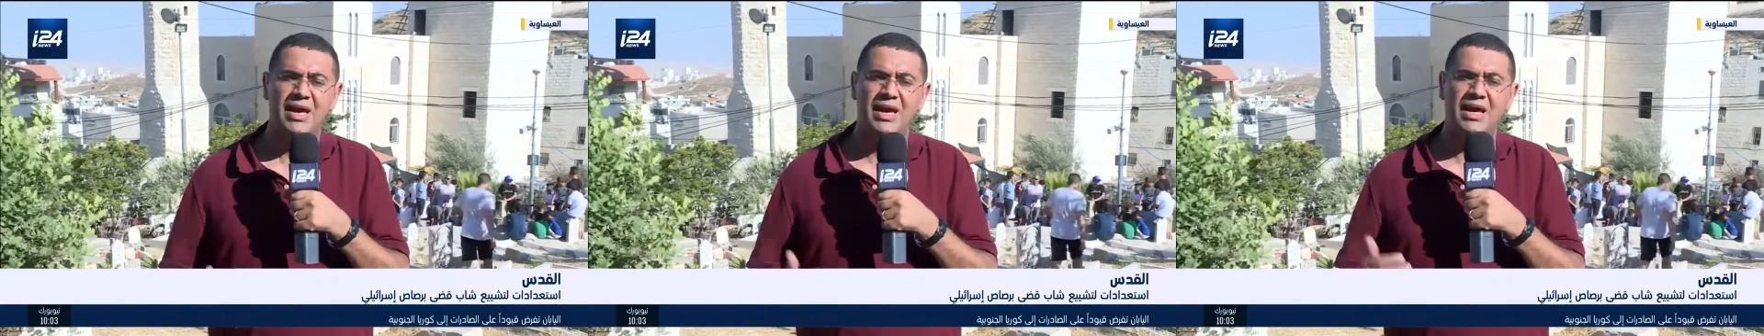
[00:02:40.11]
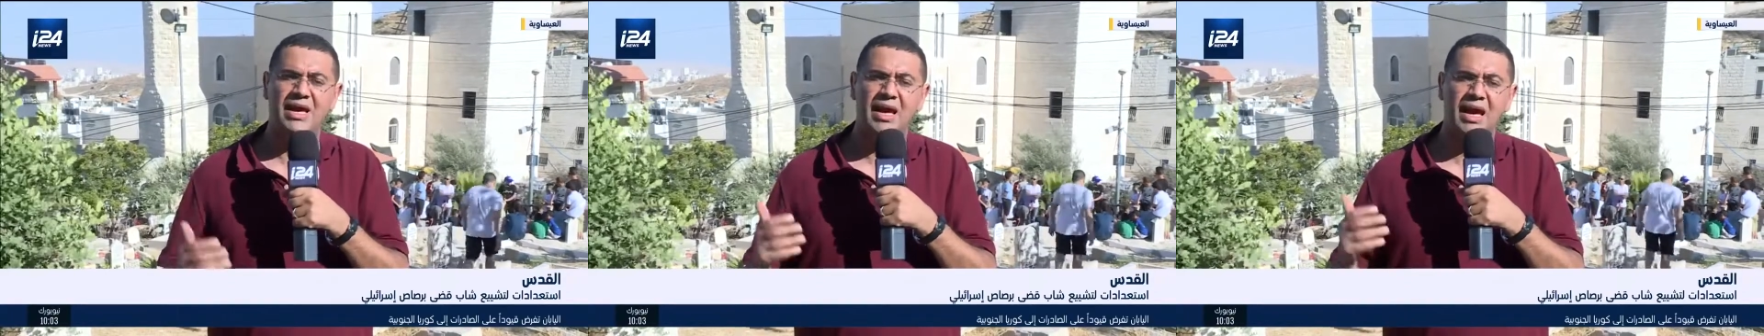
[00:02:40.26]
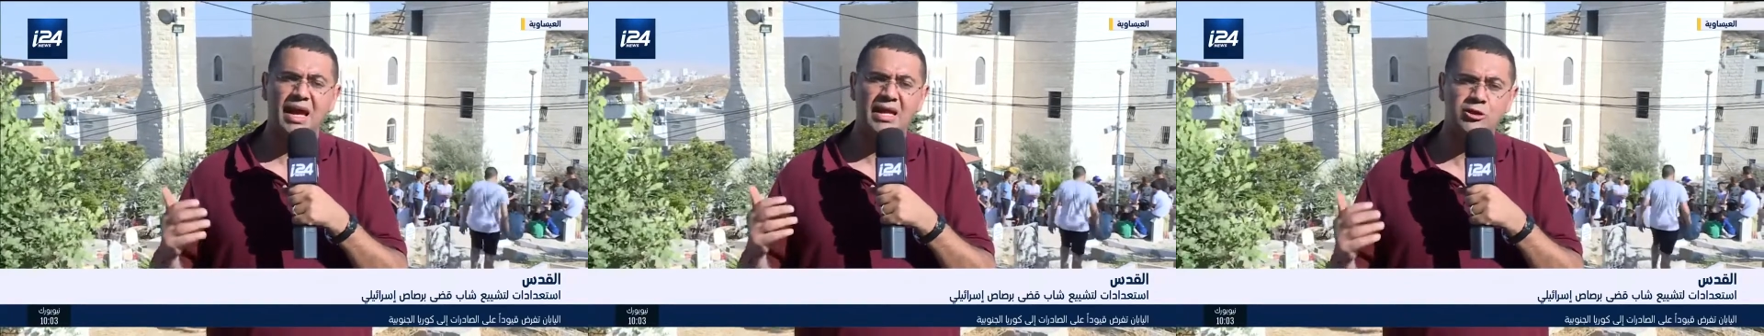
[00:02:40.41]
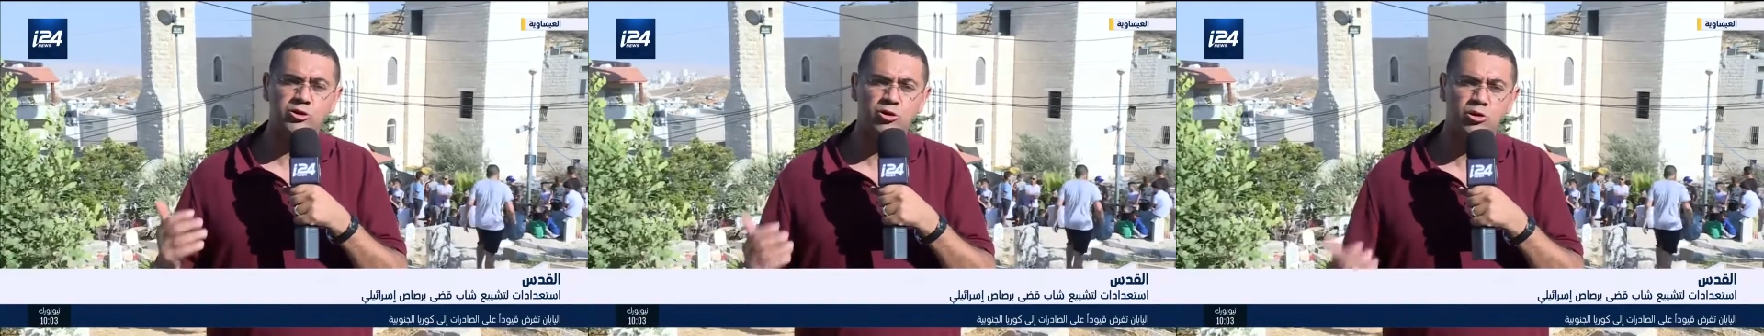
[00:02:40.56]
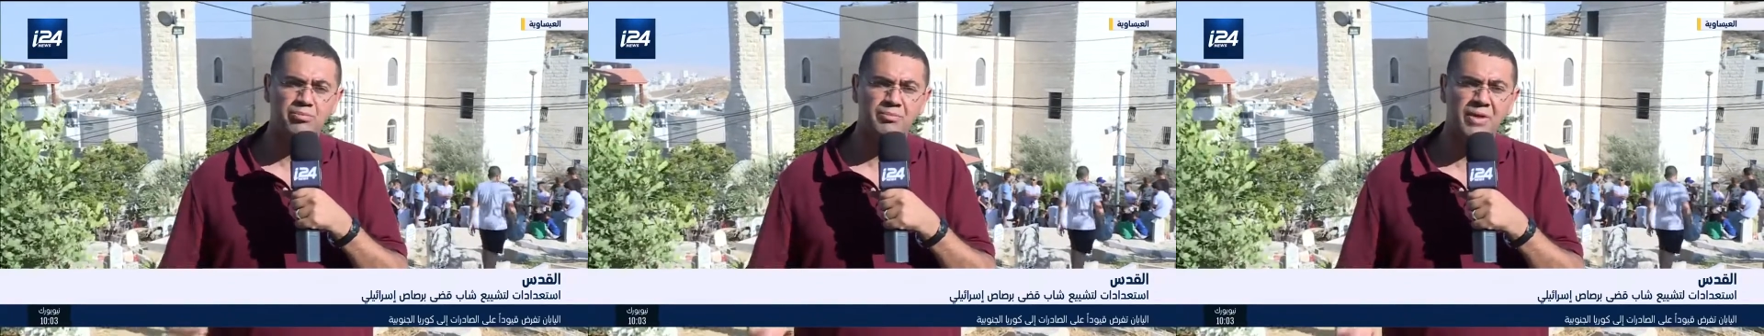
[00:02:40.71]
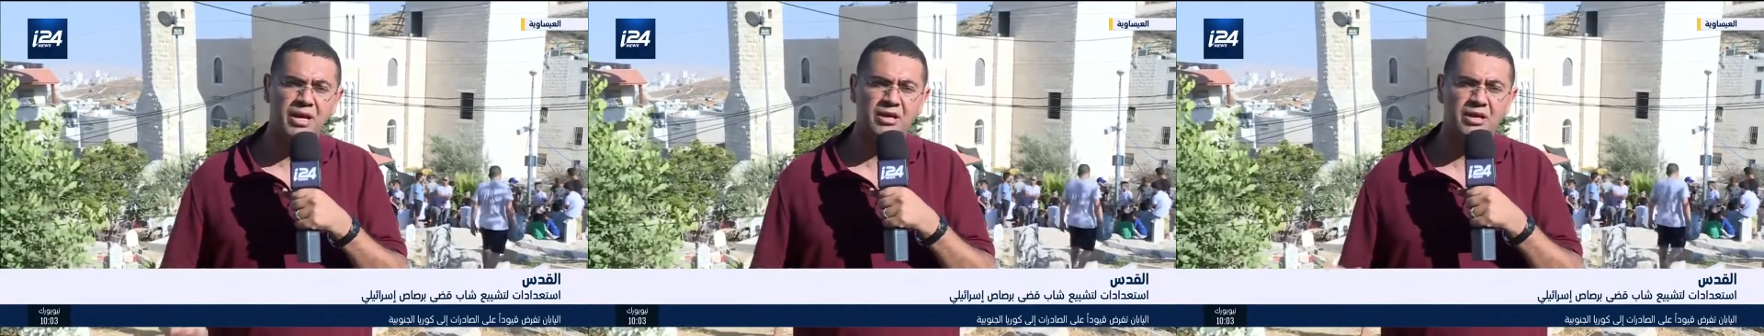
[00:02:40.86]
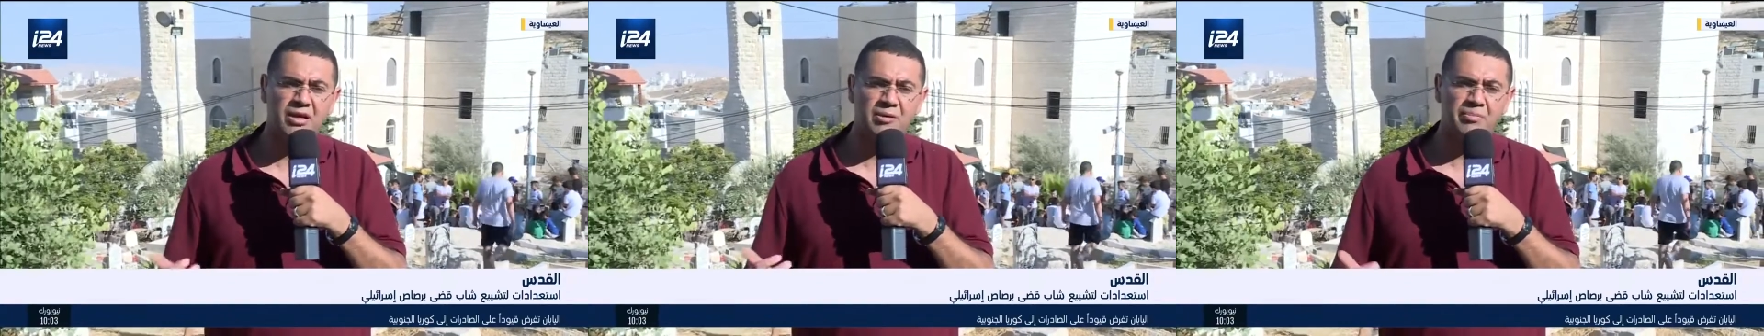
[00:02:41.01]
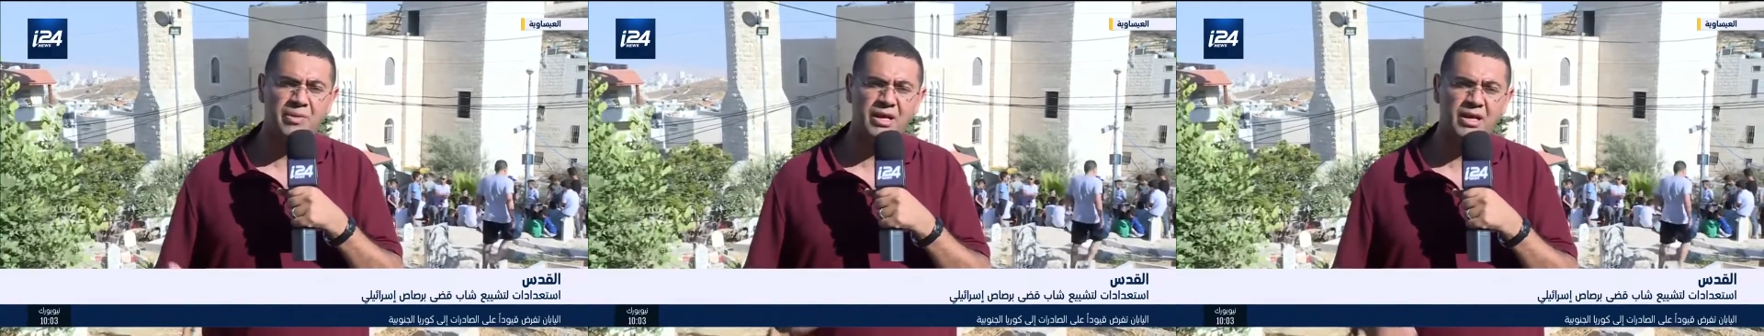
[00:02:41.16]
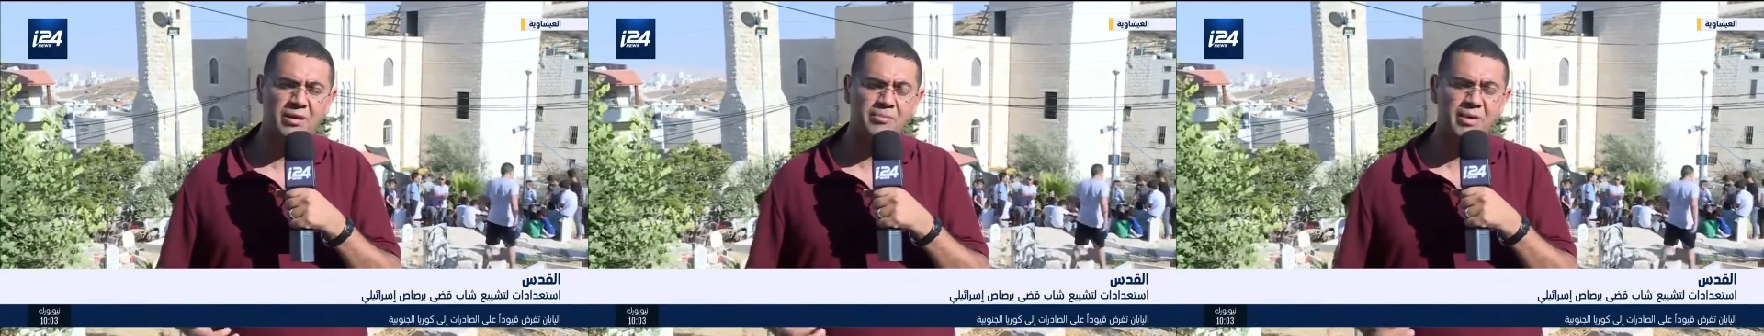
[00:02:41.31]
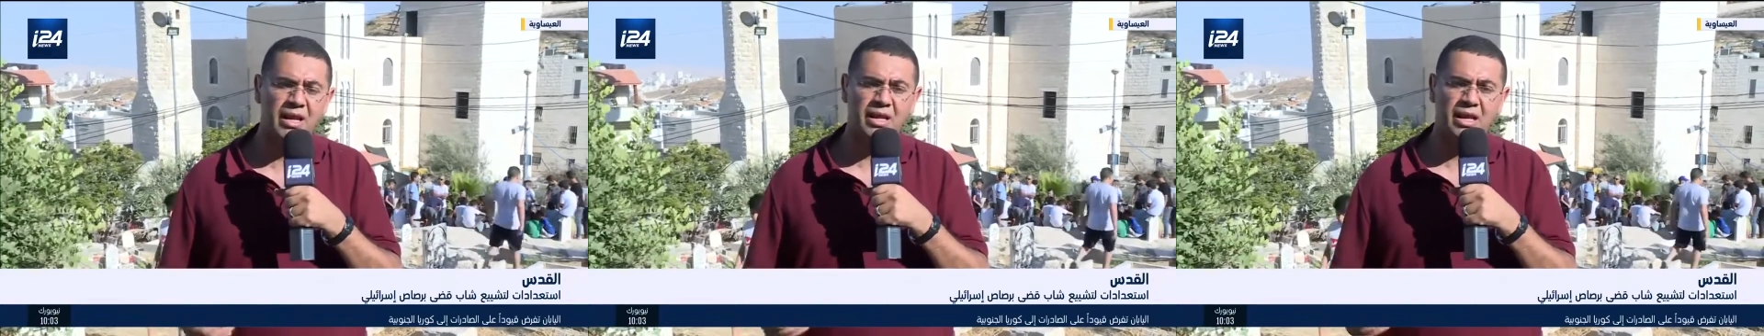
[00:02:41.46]
الجثمان من
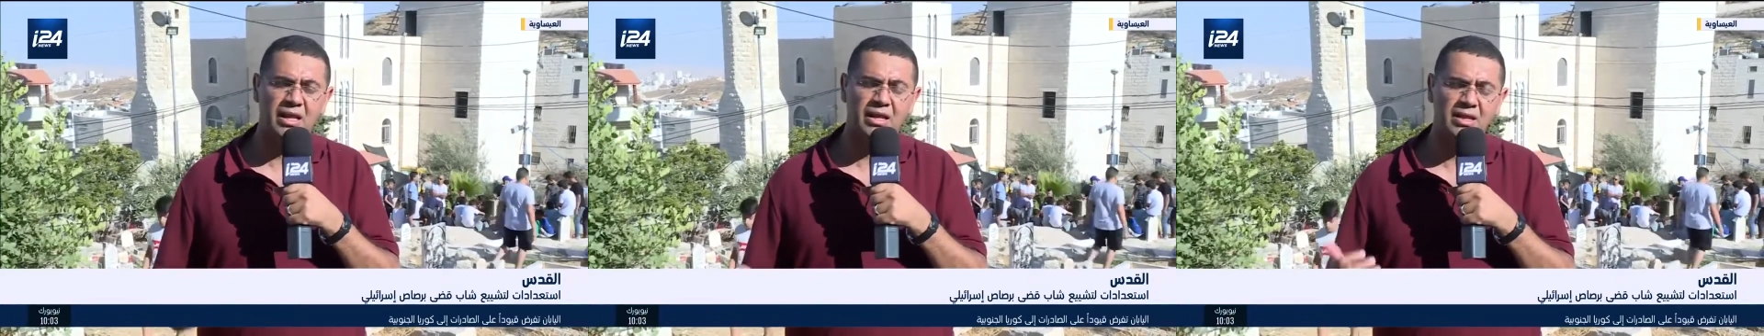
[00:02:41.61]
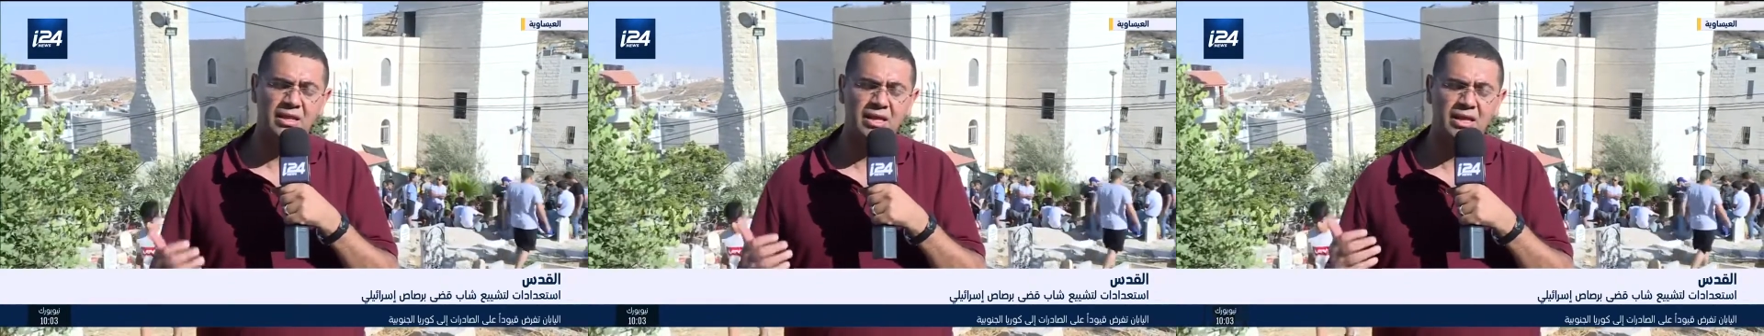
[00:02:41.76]
قبل